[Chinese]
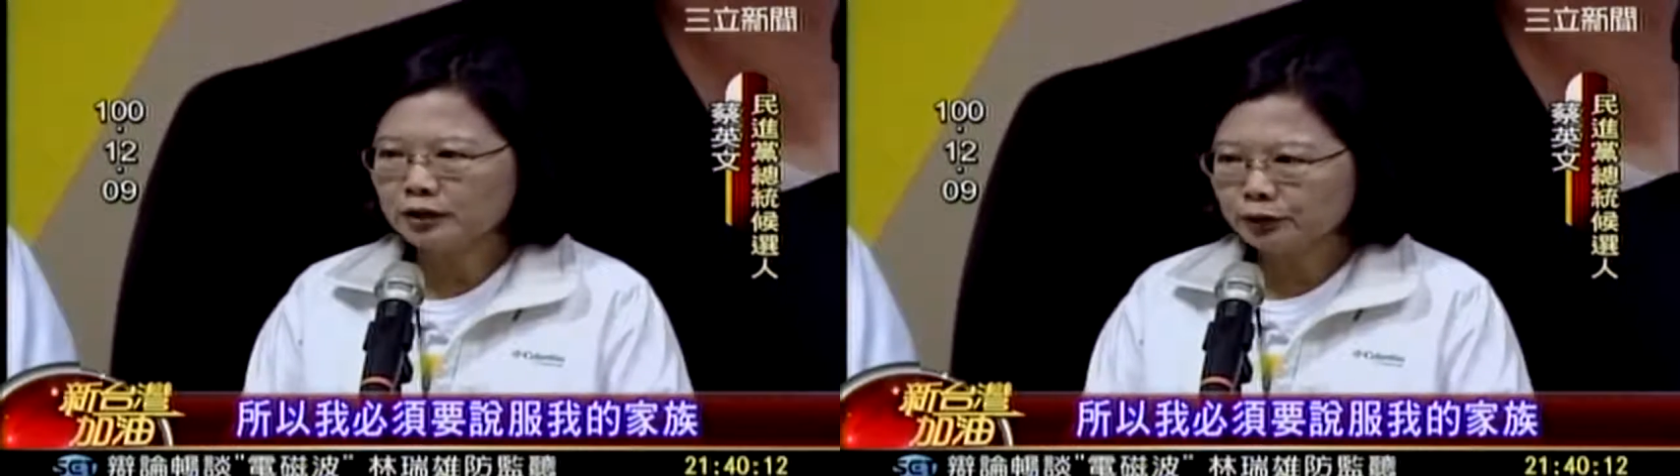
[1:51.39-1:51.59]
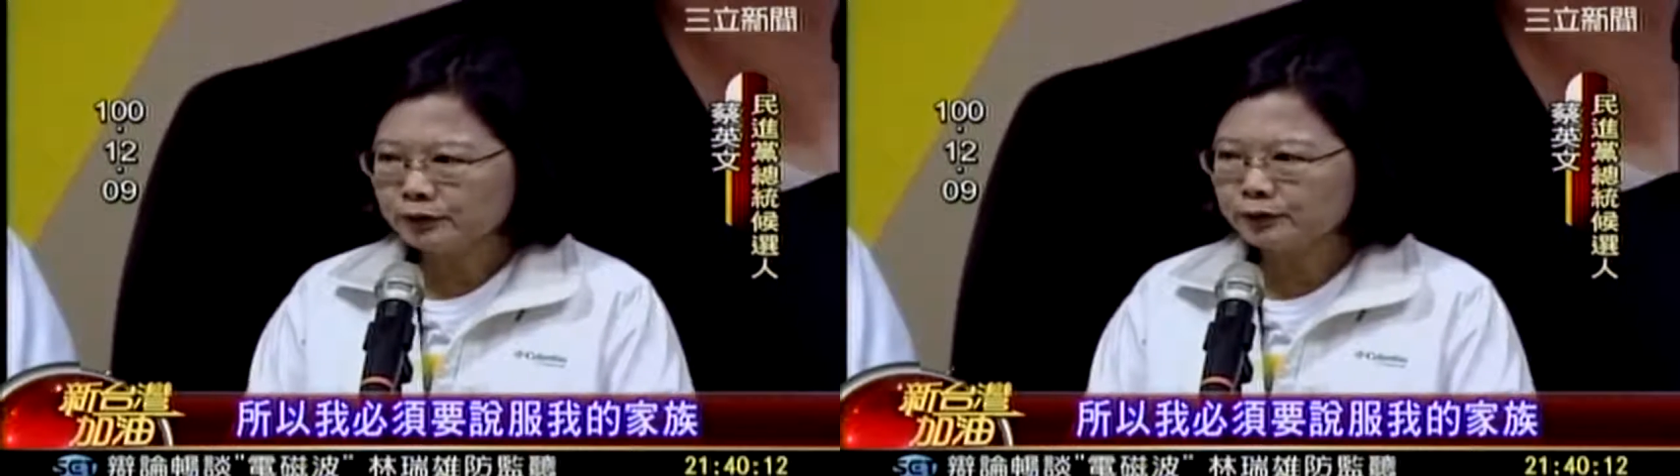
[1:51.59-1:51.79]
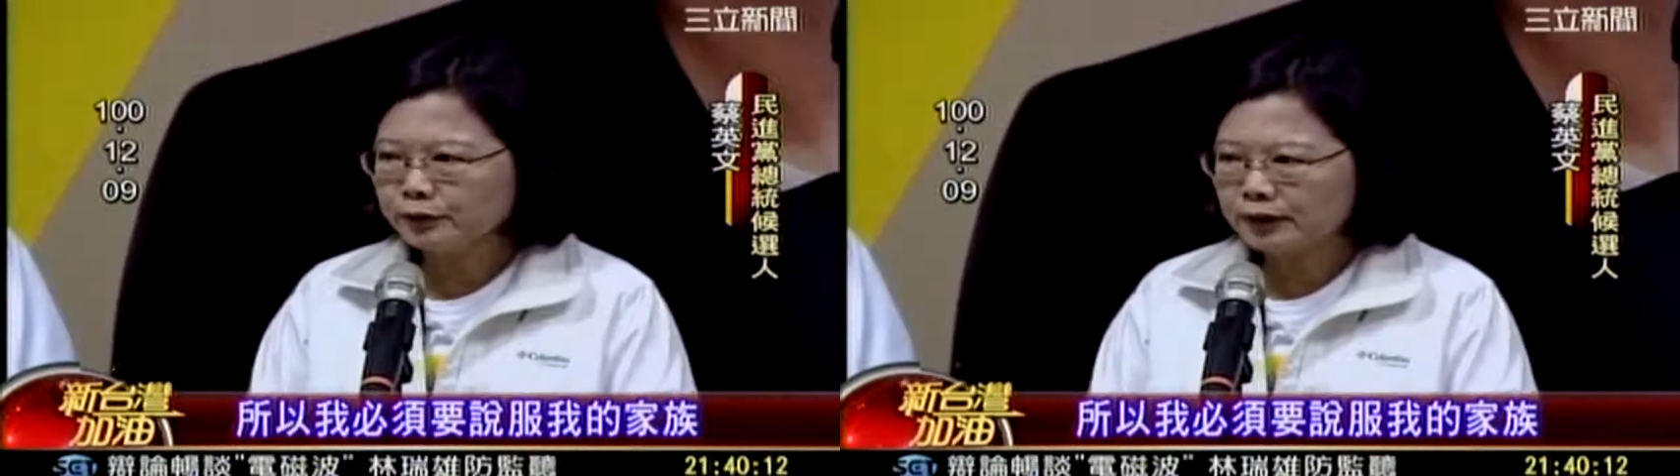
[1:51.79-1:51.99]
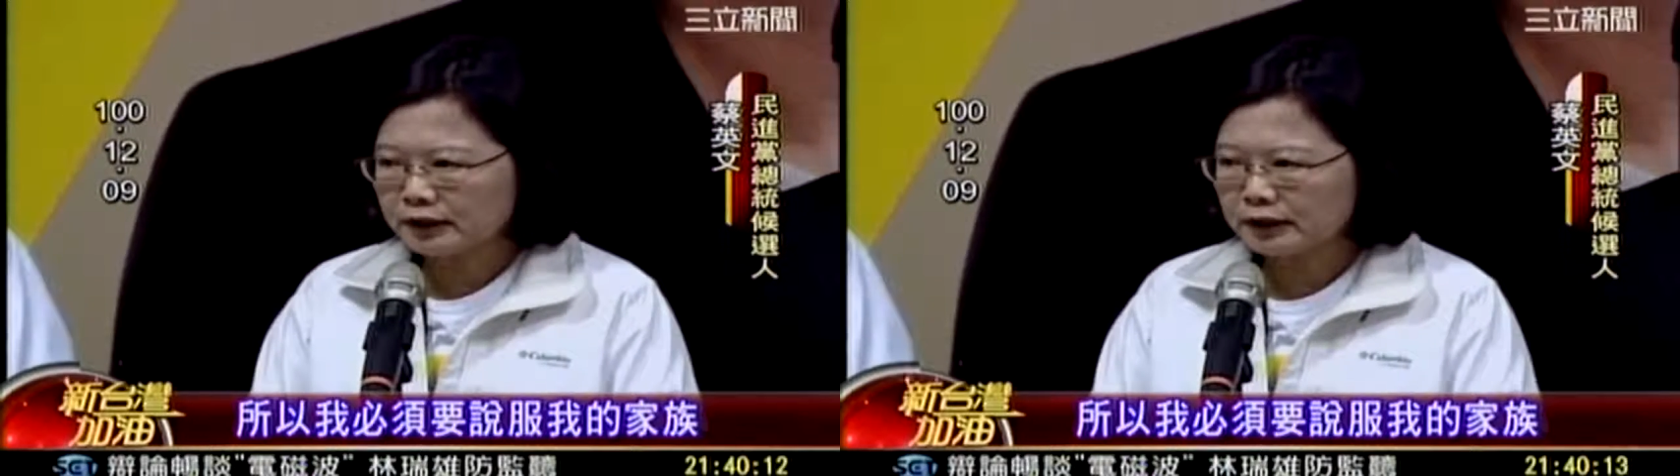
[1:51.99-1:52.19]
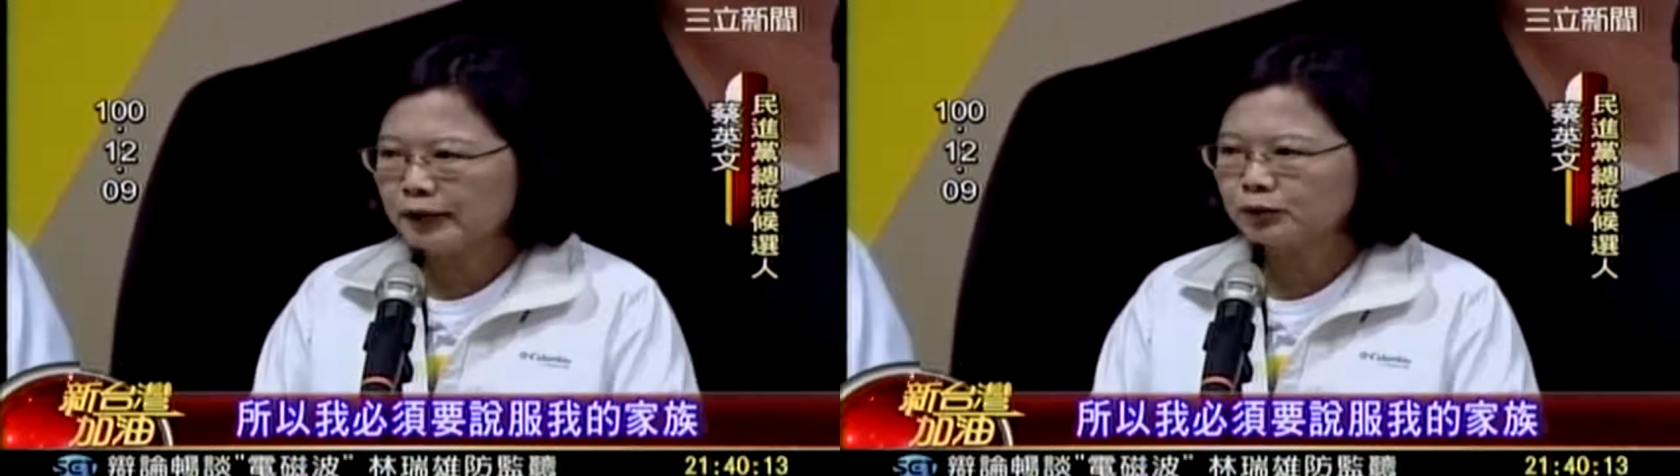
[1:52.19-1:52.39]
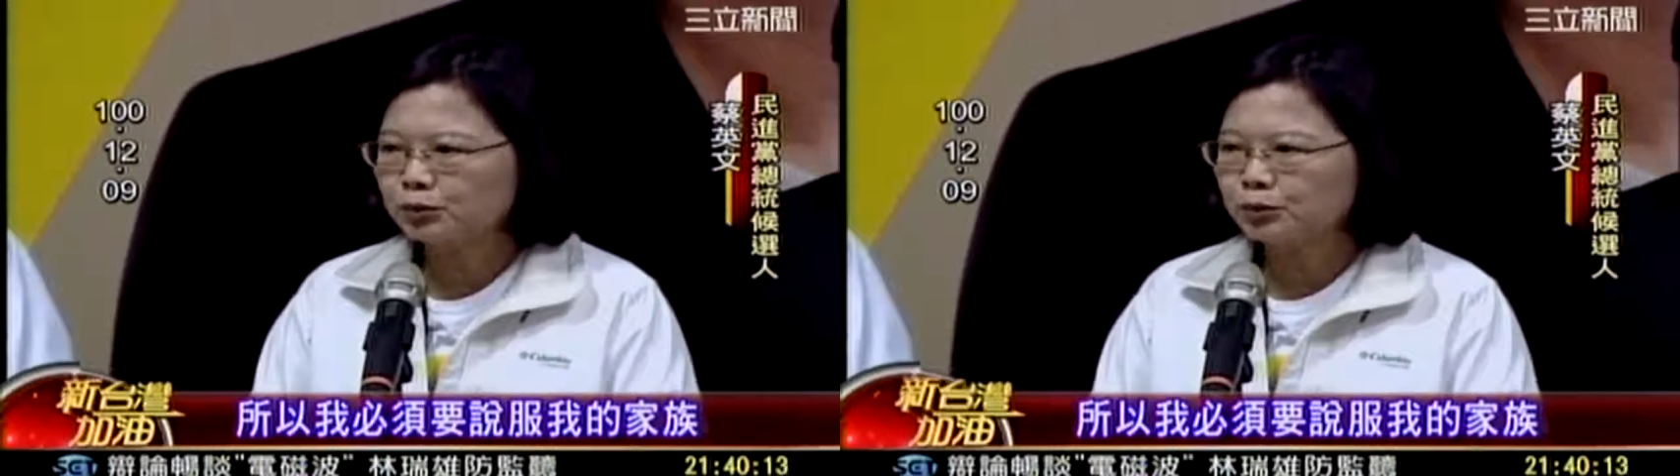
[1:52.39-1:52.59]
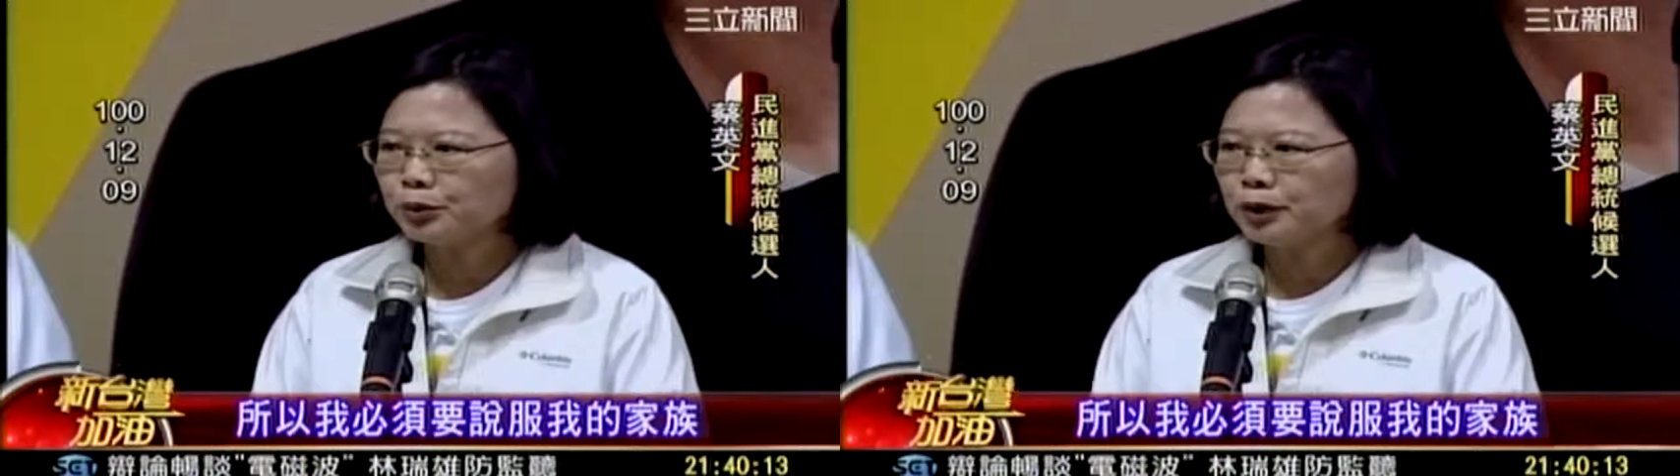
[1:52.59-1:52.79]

要说服我的家族